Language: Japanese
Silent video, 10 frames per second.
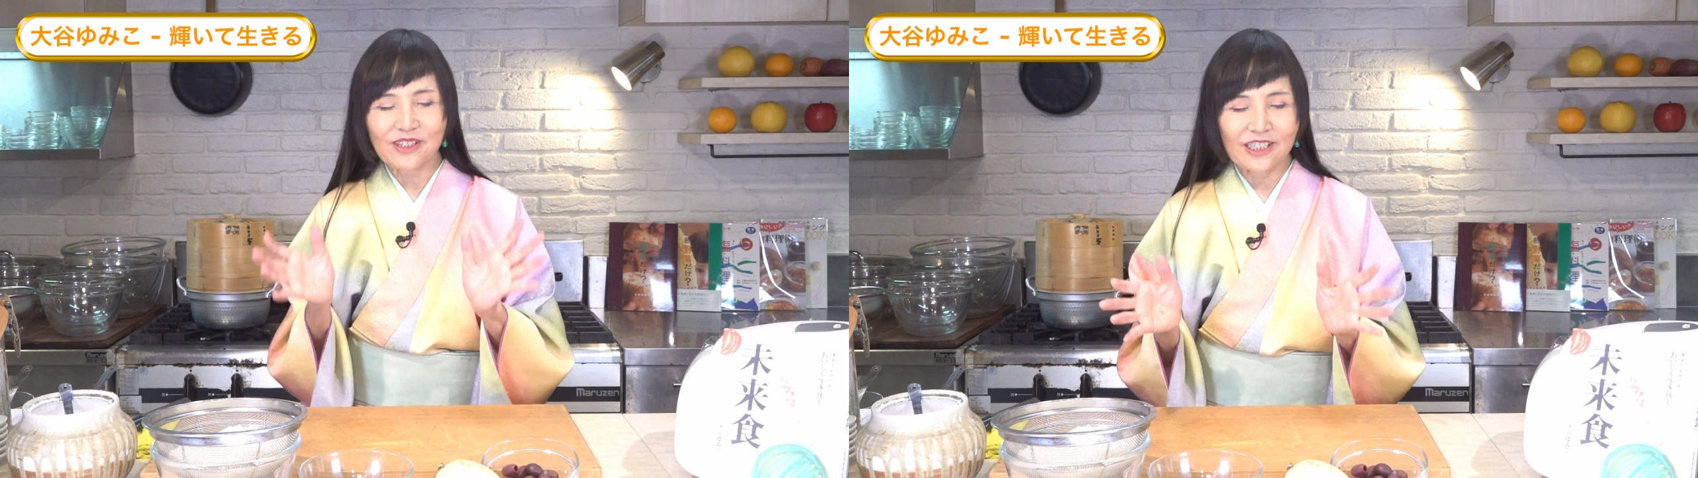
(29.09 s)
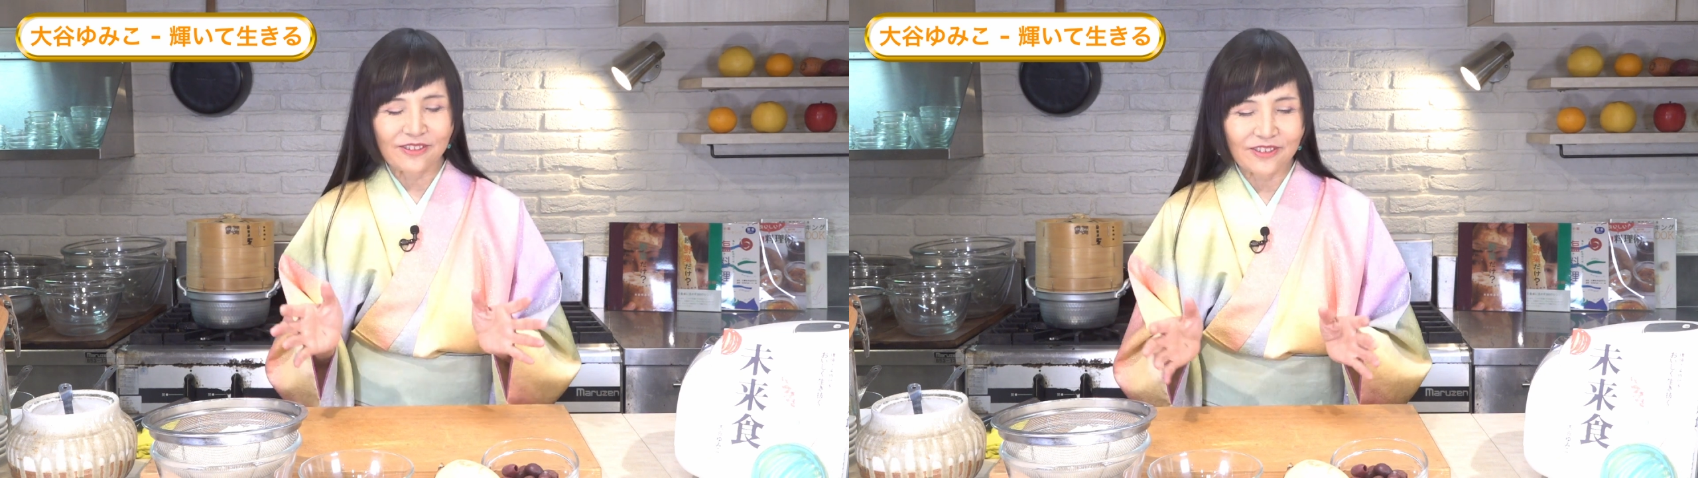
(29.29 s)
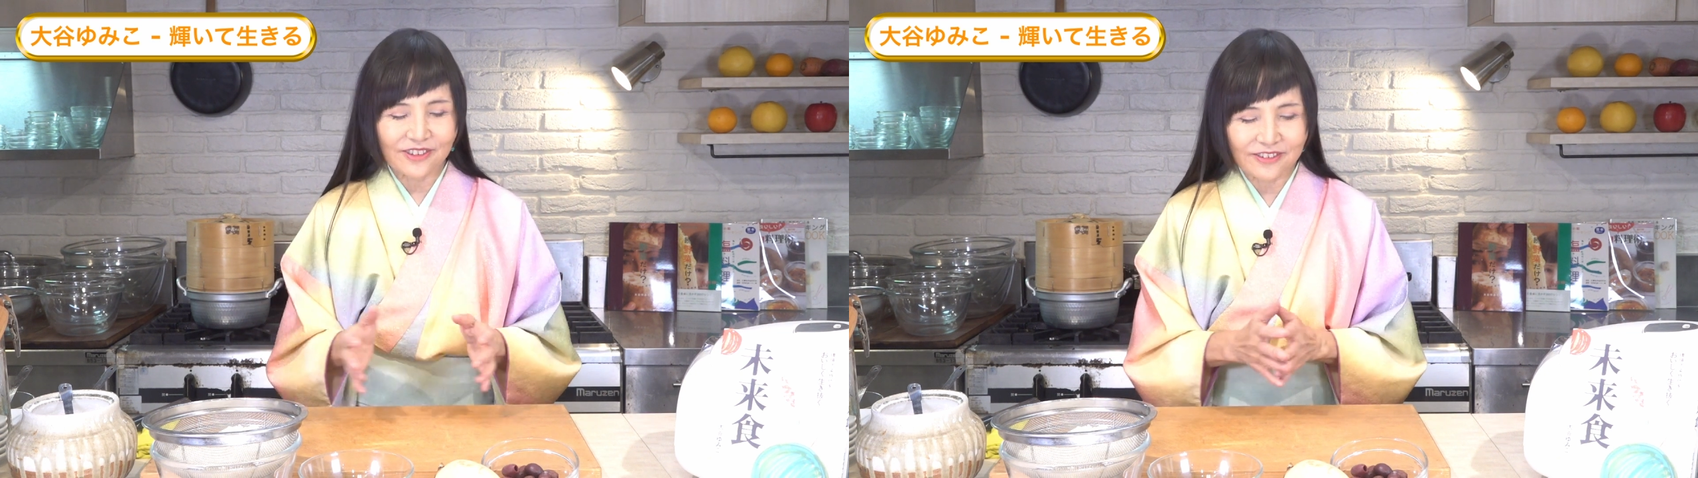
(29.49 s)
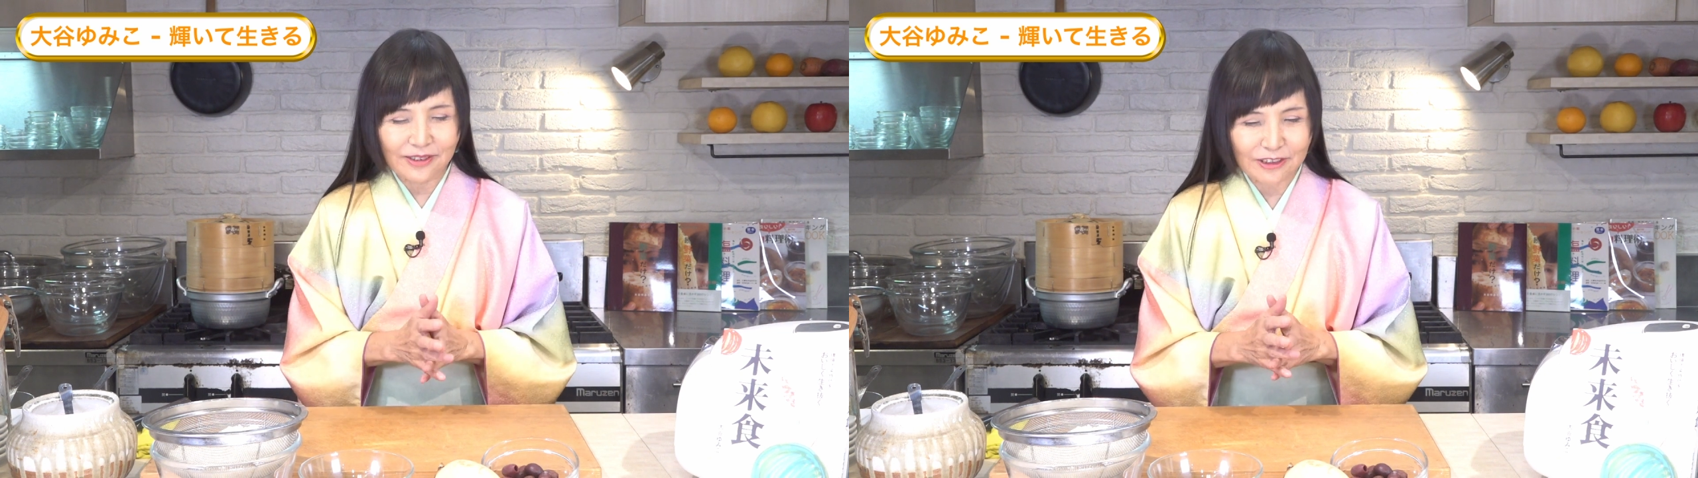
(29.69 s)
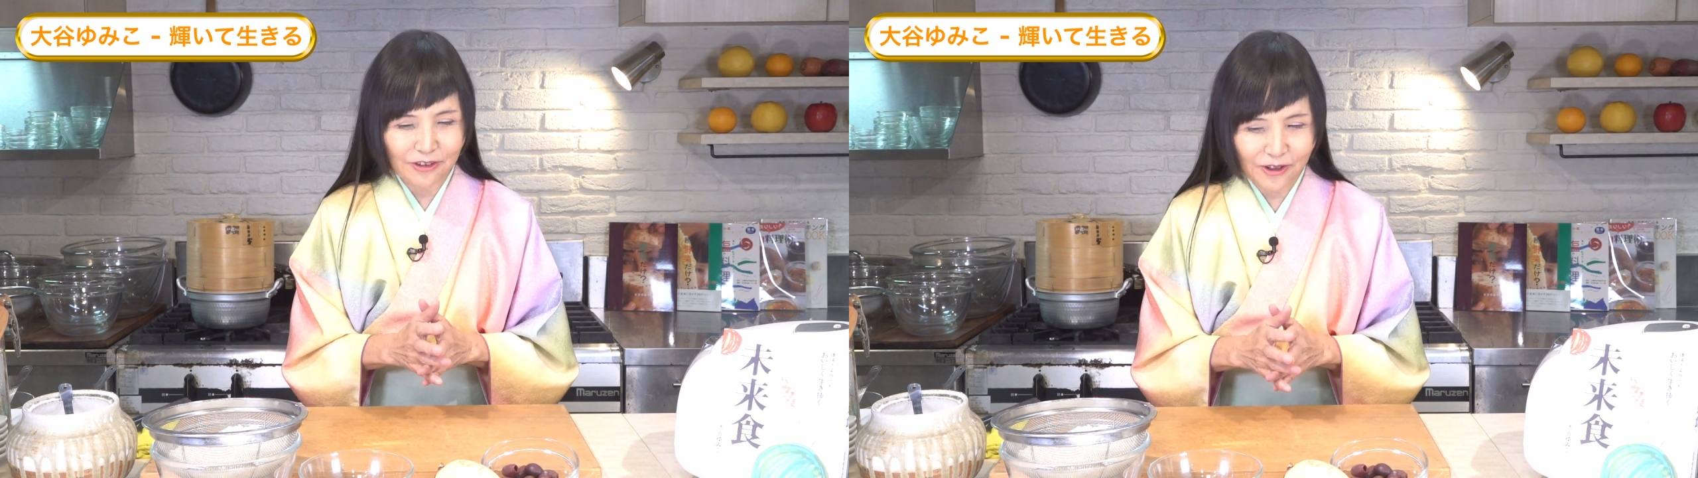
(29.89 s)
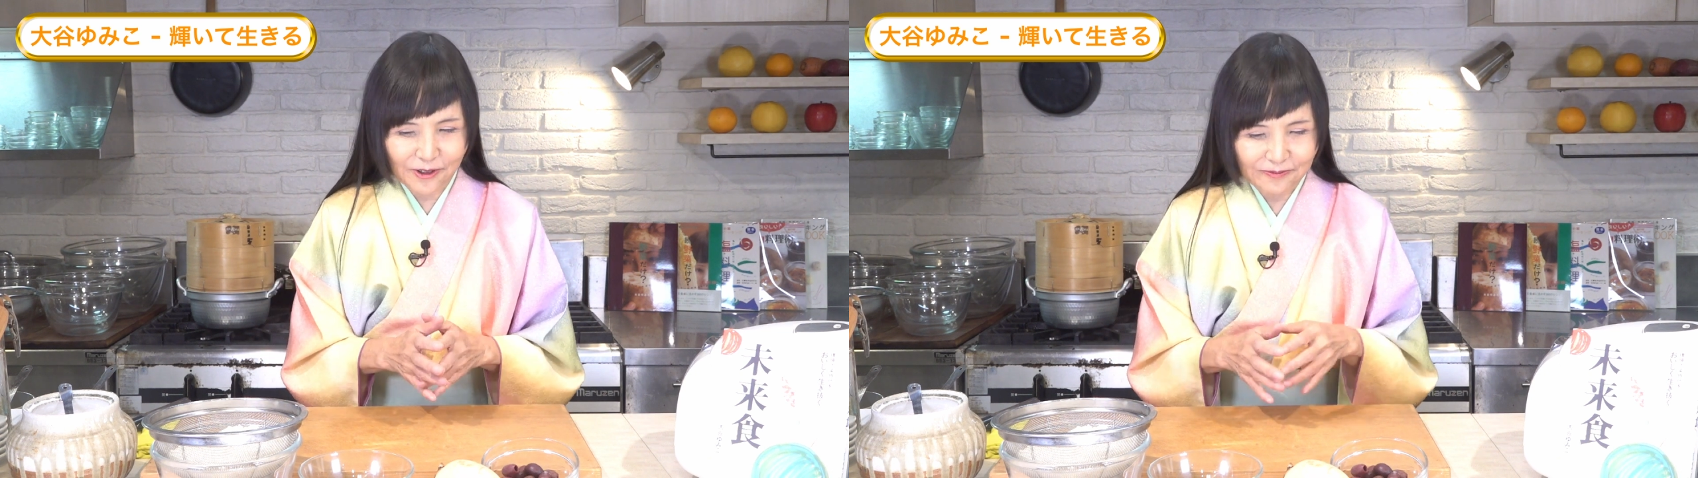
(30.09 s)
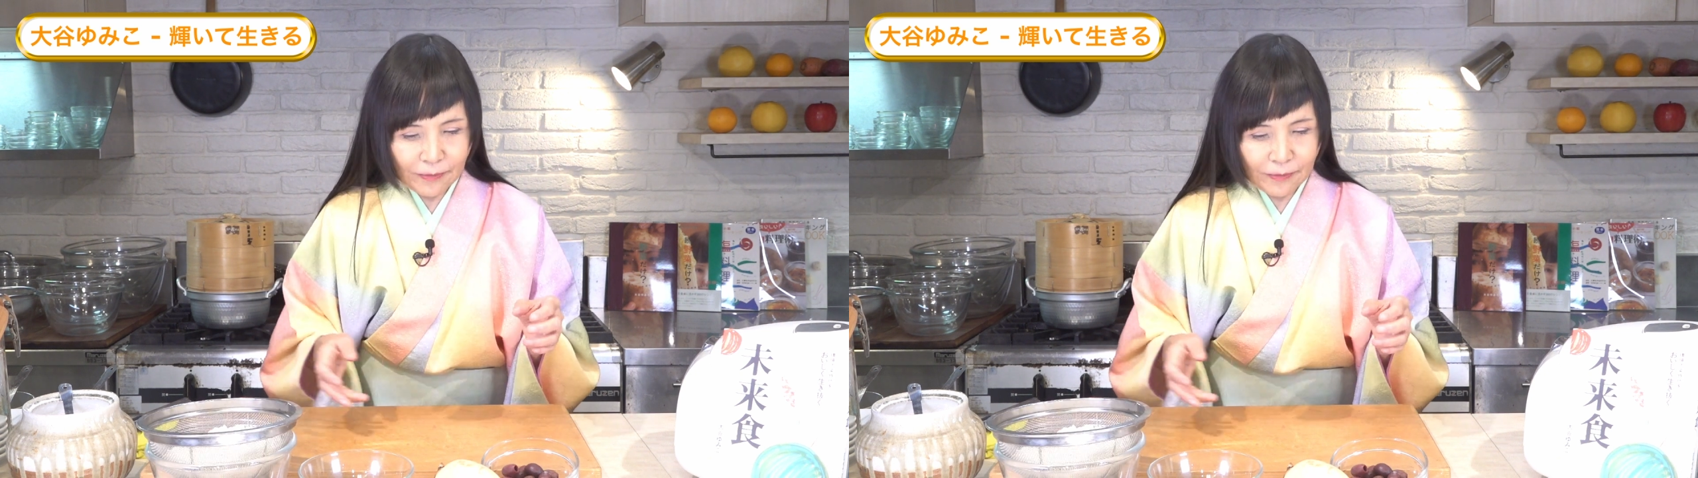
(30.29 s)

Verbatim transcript: 飯を作りましょ